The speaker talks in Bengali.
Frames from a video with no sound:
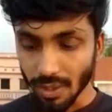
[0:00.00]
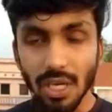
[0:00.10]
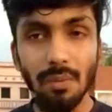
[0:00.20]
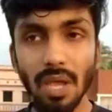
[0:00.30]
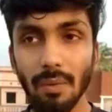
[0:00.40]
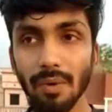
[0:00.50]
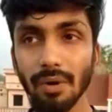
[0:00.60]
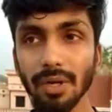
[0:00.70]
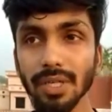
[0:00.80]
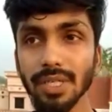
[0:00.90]
টিপ
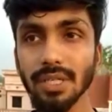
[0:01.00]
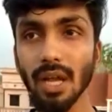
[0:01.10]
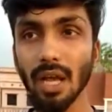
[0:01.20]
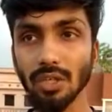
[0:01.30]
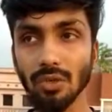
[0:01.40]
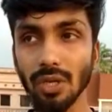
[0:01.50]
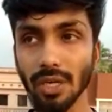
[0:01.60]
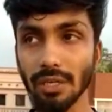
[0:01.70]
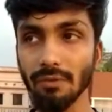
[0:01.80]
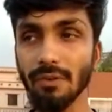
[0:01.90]
কেবিরেটস আসলে
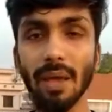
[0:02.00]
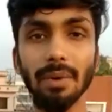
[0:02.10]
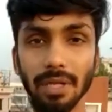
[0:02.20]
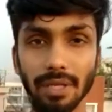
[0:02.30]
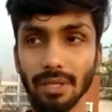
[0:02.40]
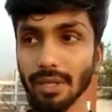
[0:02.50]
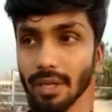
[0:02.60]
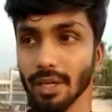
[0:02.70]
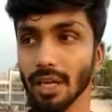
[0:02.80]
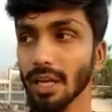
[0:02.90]
একটা ফ্যামিলি
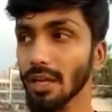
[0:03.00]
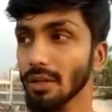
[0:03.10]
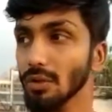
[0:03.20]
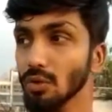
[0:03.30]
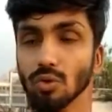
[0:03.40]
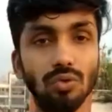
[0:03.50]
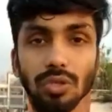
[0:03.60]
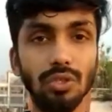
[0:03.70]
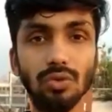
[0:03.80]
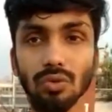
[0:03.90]
এটা নতুন
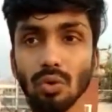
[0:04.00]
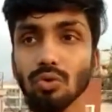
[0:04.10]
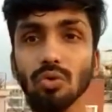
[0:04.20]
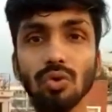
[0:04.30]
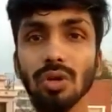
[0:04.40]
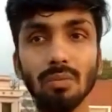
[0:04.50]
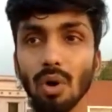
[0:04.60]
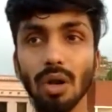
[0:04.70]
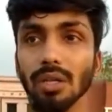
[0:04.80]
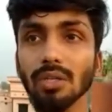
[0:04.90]
কিছু নতুন করে
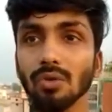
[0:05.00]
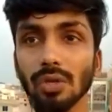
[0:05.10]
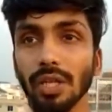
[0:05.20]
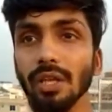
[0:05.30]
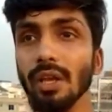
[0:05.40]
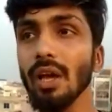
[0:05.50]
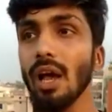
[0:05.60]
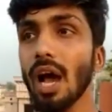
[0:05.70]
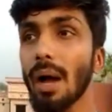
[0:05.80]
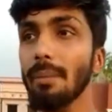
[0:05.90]
বলার কিছু নেই
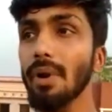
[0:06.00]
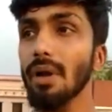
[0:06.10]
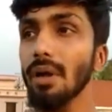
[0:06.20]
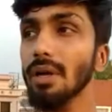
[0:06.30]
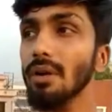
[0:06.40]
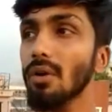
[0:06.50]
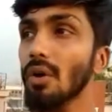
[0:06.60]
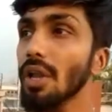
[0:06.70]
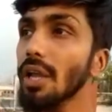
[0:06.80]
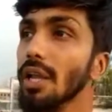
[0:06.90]
আমরা
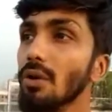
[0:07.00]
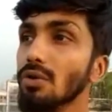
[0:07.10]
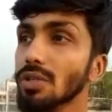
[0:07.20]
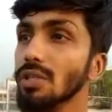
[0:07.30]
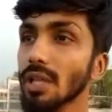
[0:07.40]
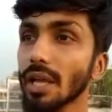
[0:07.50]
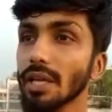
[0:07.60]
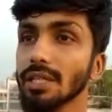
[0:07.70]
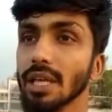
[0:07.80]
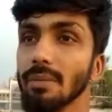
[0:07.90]
অনেকেরই কোশ্চেন
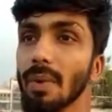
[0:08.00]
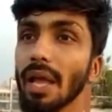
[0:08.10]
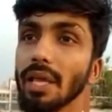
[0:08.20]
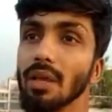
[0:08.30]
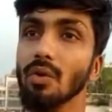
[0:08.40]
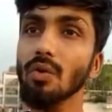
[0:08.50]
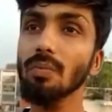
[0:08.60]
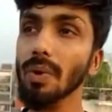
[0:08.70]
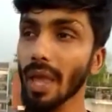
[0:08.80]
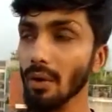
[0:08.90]
থাকে যে এই বাইকিং
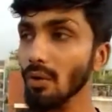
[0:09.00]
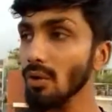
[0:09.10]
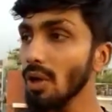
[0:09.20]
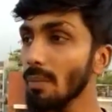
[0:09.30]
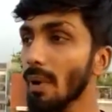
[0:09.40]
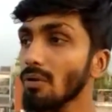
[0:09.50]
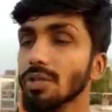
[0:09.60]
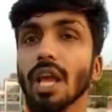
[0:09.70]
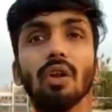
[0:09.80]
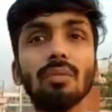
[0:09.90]
গ্রুপ কেন মানুষ
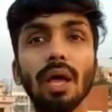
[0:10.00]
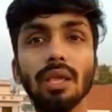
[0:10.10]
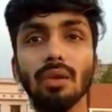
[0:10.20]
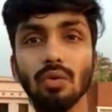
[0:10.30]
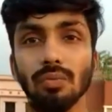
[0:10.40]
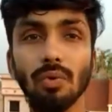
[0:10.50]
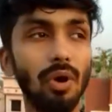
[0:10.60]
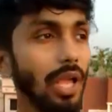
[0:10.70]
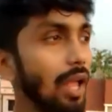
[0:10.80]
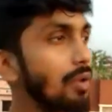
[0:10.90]
কেন বাইকিং গ্রুপ
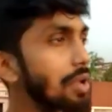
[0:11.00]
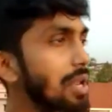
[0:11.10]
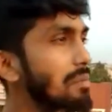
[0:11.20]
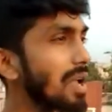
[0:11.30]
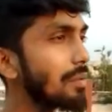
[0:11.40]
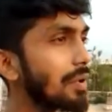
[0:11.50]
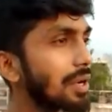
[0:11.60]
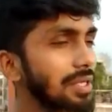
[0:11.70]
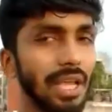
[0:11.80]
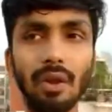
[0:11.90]
করে কেন এই টিম
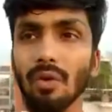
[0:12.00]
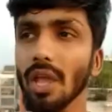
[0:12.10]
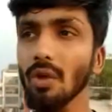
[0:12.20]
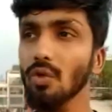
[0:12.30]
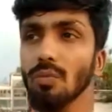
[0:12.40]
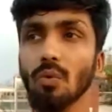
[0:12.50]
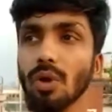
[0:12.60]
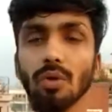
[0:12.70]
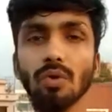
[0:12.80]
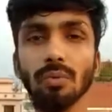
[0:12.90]
ক্যাবিয়ার্স কেন এই গ্রুপ
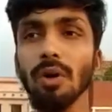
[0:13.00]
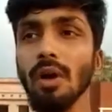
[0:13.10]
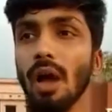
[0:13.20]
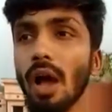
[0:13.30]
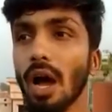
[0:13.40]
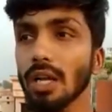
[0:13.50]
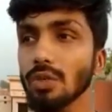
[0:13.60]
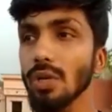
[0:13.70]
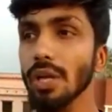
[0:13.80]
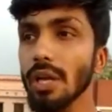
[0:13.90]
ওই গ্রুপ
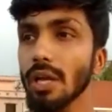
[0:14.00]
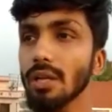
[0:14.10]
আসলে